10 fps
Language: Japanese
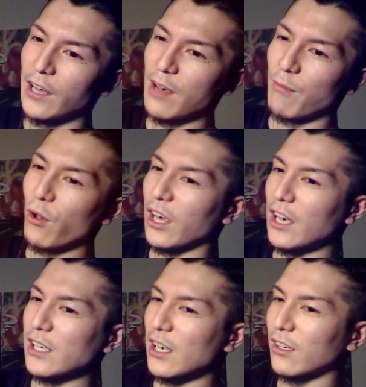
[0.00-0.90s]
で、もう一
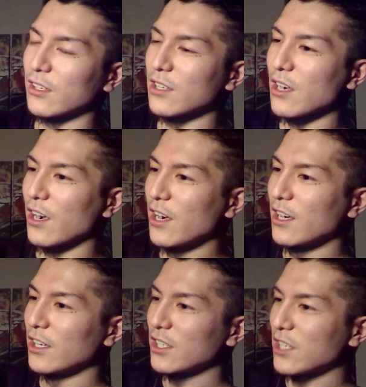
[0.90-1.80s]
回セックス
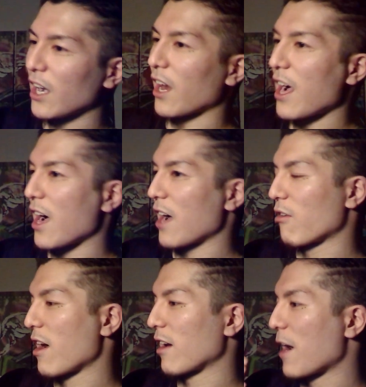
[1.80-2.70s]
してから、
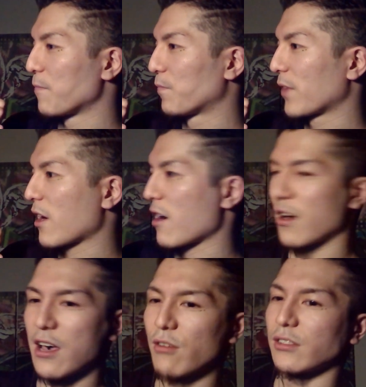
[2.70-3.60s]
こうなんか、考
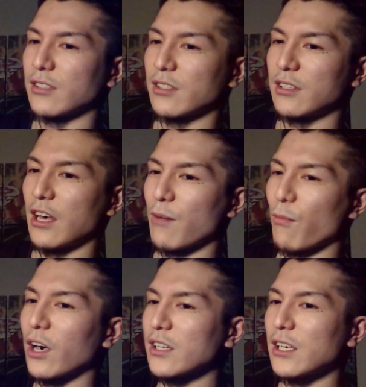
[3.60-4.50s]
えようぜ、つって。あ、
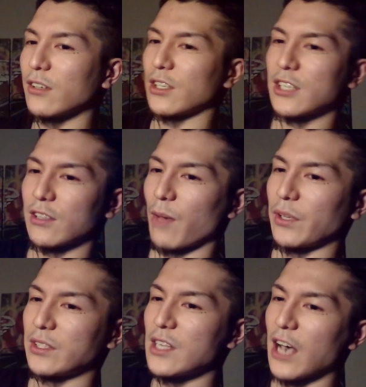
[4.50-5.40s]
もう一回セックスしちゃったら
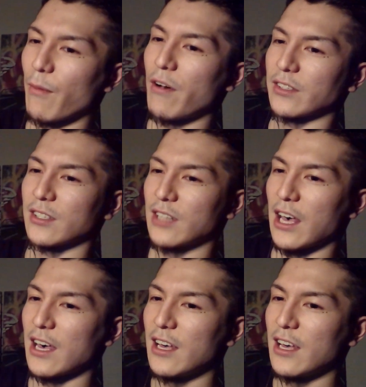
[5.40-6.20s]
別に構わん、つって。